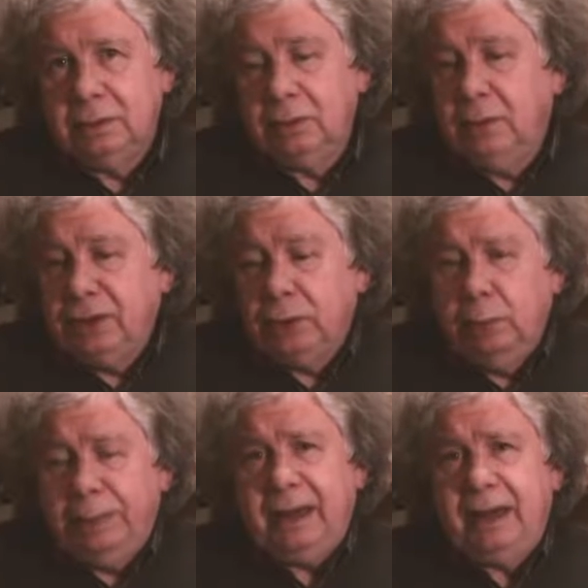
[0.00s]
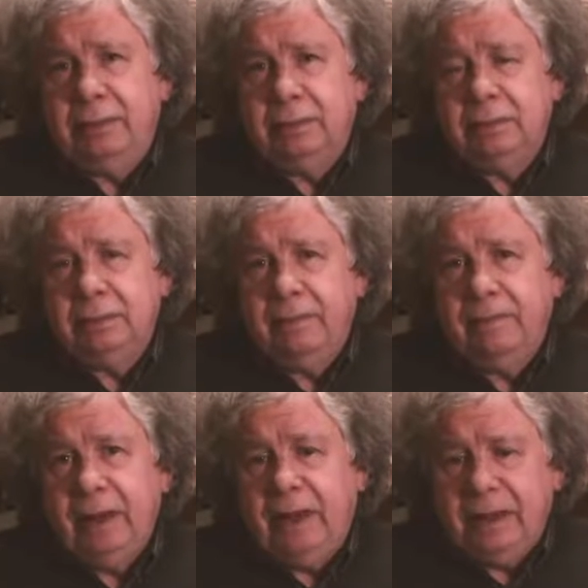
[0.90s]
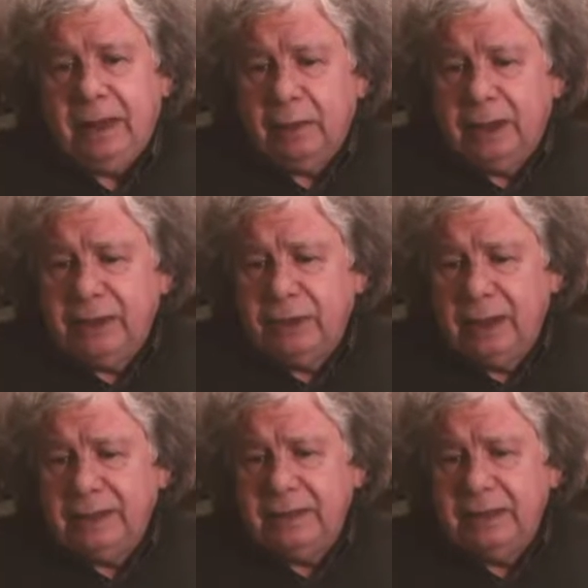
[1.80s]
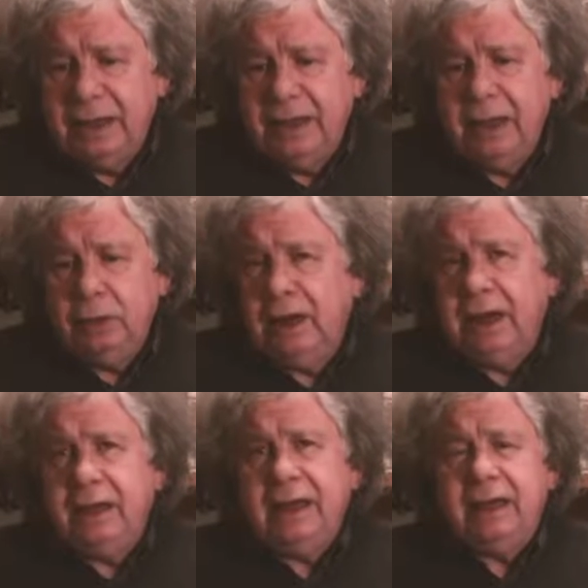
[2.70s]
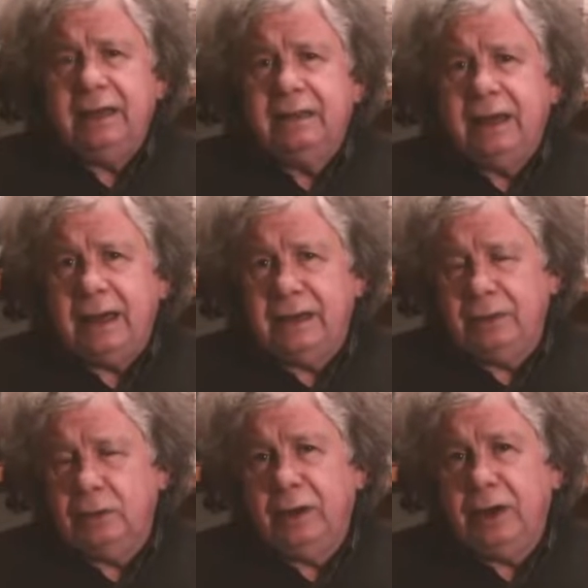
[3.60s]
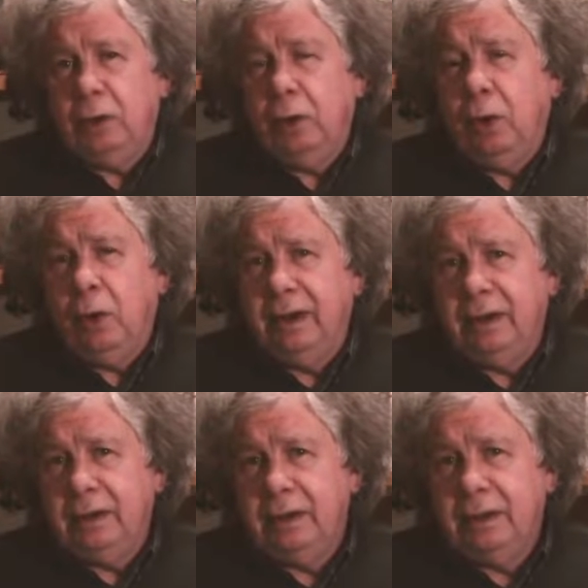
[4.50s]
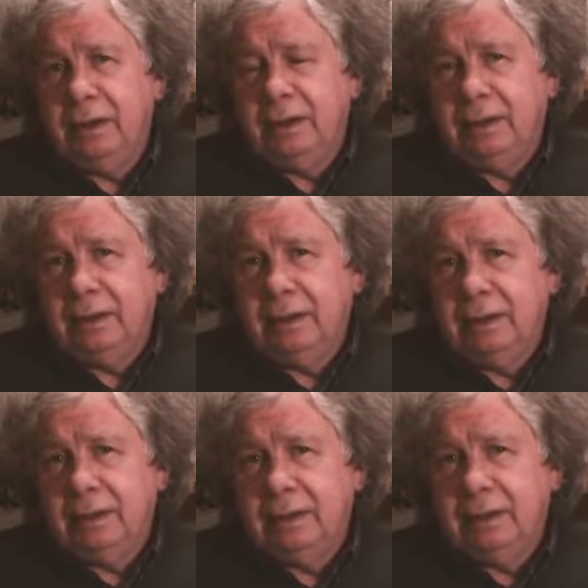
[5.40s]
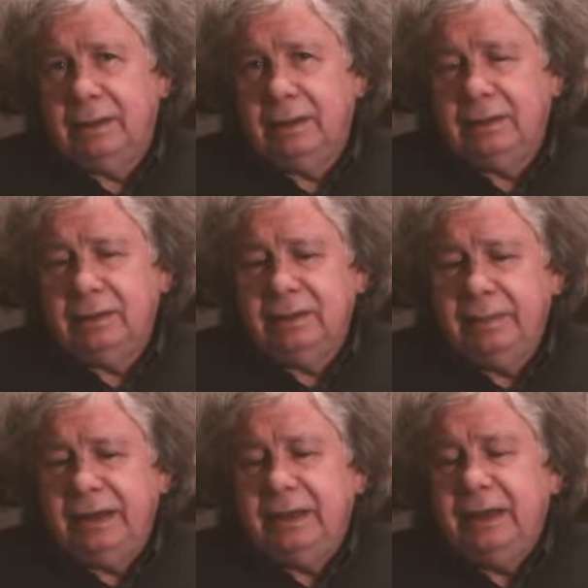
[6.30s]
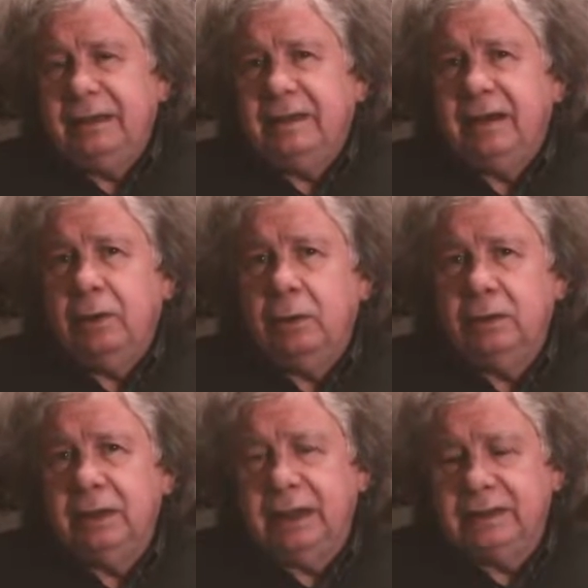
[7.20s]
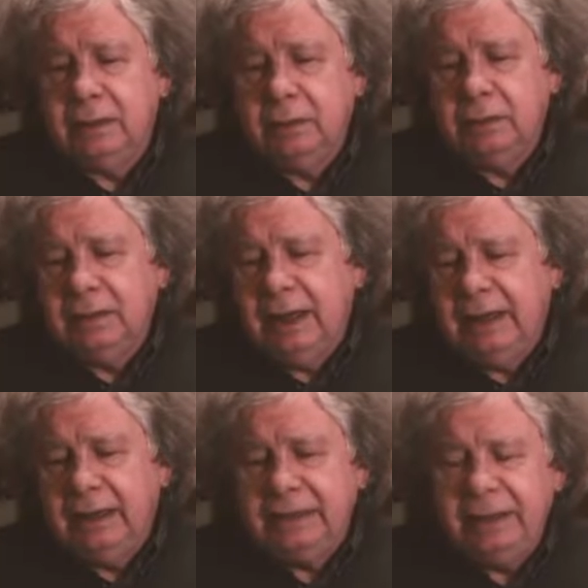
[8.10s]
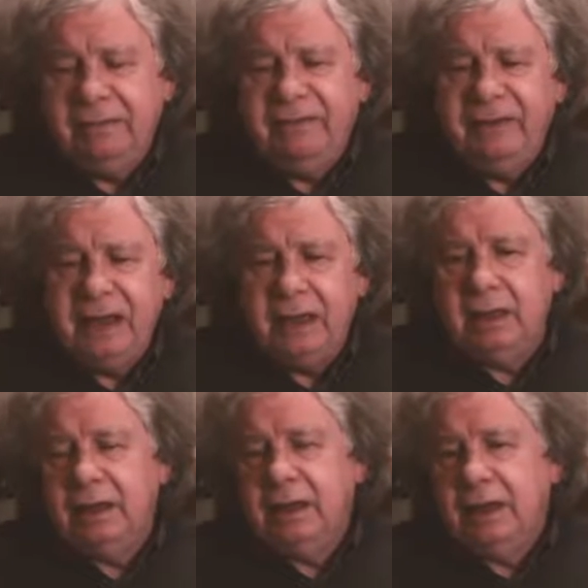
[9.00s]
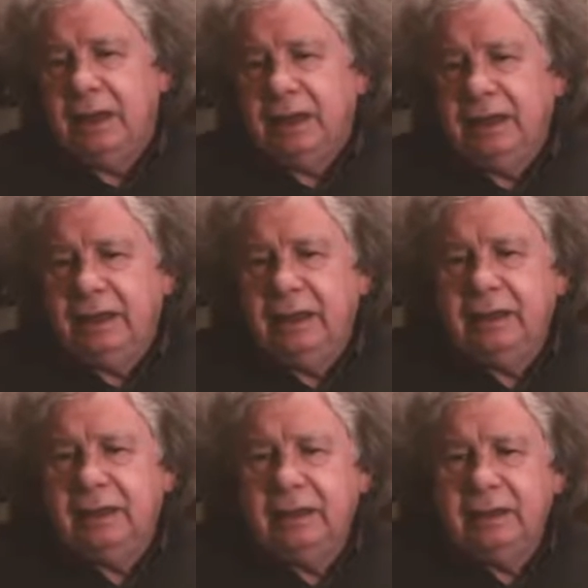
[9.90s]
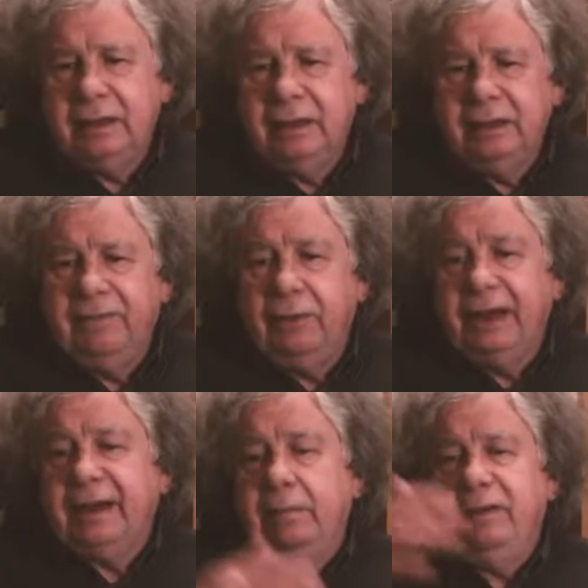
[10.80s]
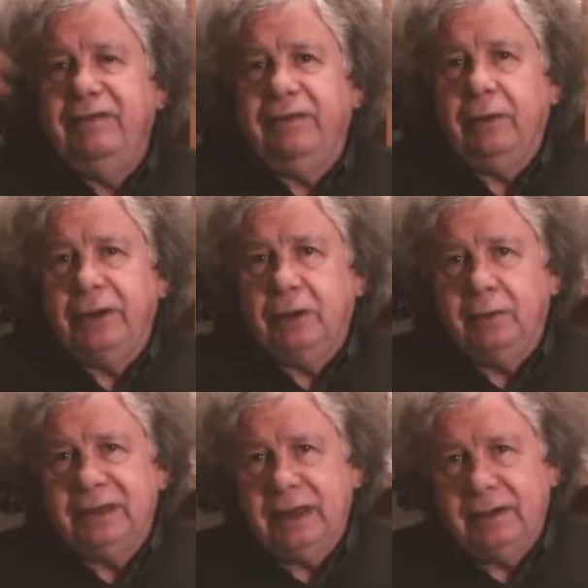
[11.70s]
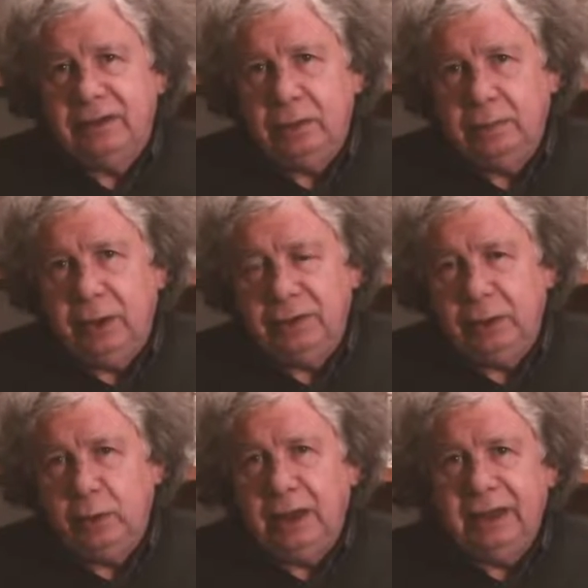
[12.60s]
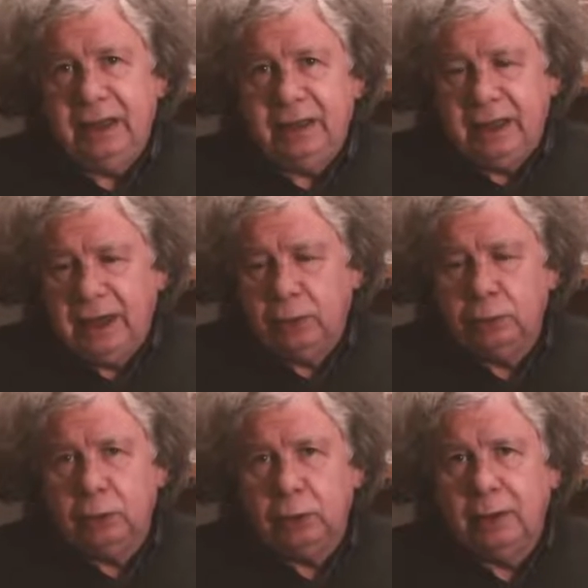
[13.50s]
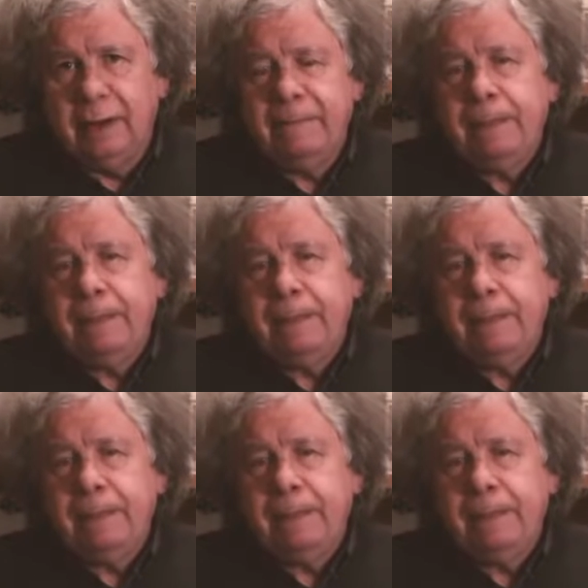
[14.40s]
No ha hecho su pega ha dejado que la ciudad se siga llenando a él le debe encantar eso, como es joven, entonces pertenece a esa onda, esa onda let it be, que, que, que, que florezcan mis flores, como decía Mao Zedong el día antes que las cortó a todas.